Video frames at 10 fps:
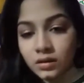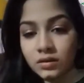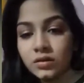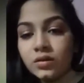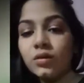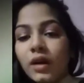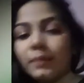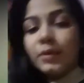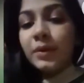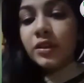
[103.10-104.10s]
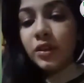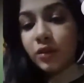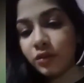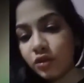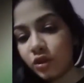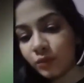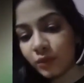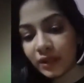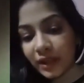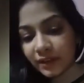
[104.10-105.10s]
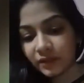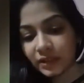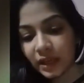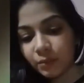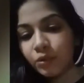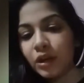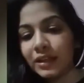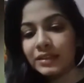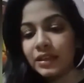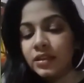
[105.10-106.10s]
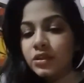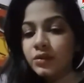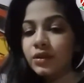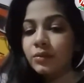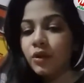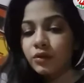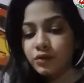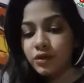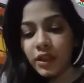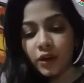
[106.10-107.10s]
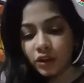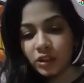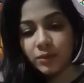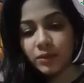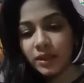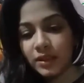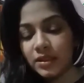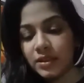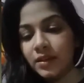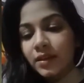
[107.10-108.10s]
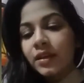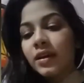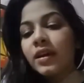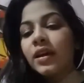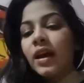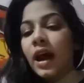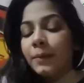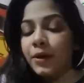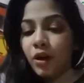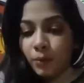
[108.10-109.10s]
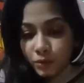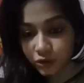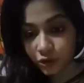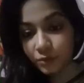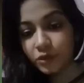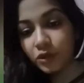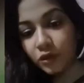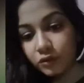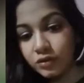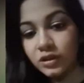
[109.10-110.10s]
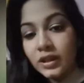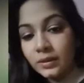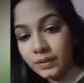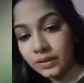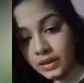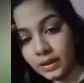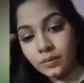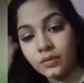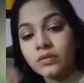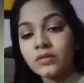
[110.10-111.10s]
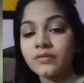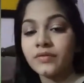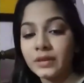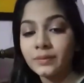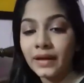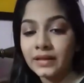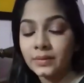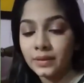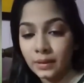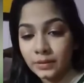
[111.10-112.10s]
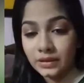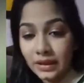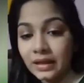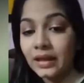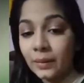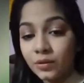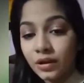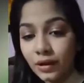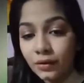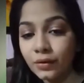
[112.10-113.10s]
সো um, আমি বেশিক্ষণ সময় লাইভে থাকবো না আজকে যেহেতু আমি অতসী নিয়ে কথা বলতে এসেছি আপনারা অবশ্যই অবশ্যই অতসী দেখবেন এবং ফিডব্যাক দিবেন আমাদেরকে কেমন লাগলো